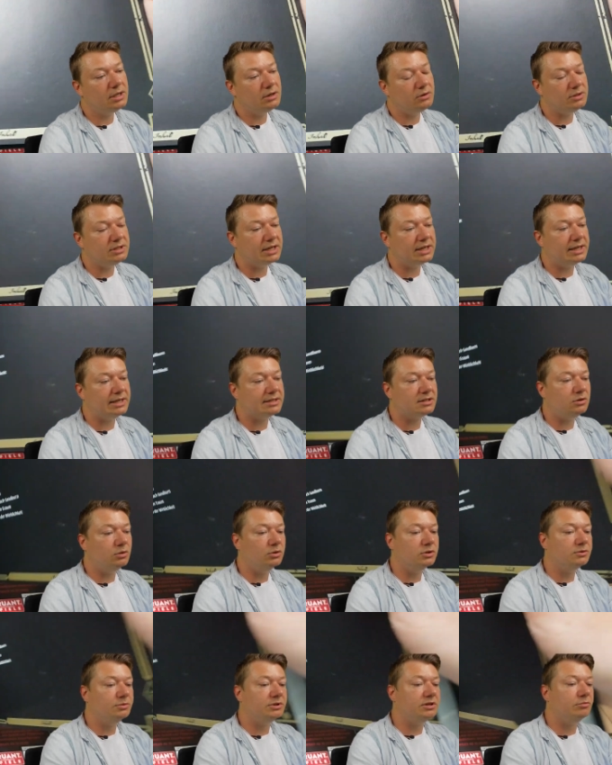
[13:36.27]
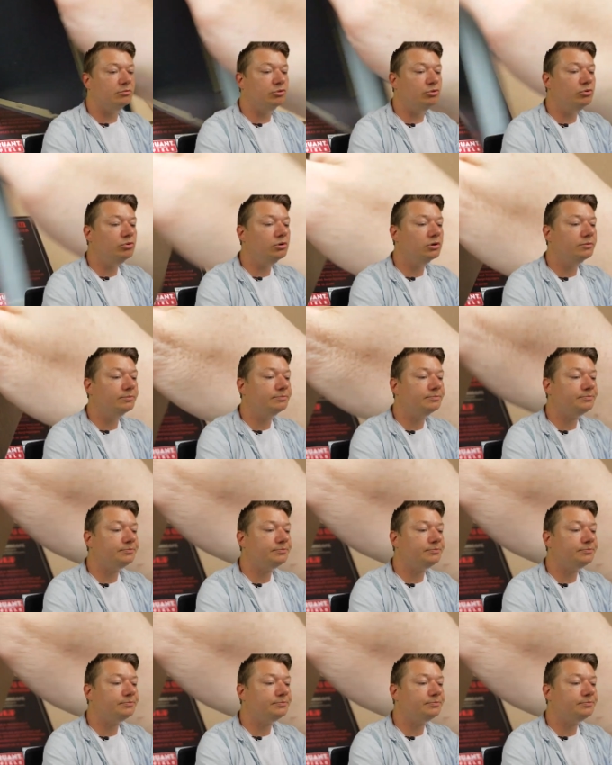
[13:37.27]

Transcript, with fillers: Und dann geht es los mit dem Buch.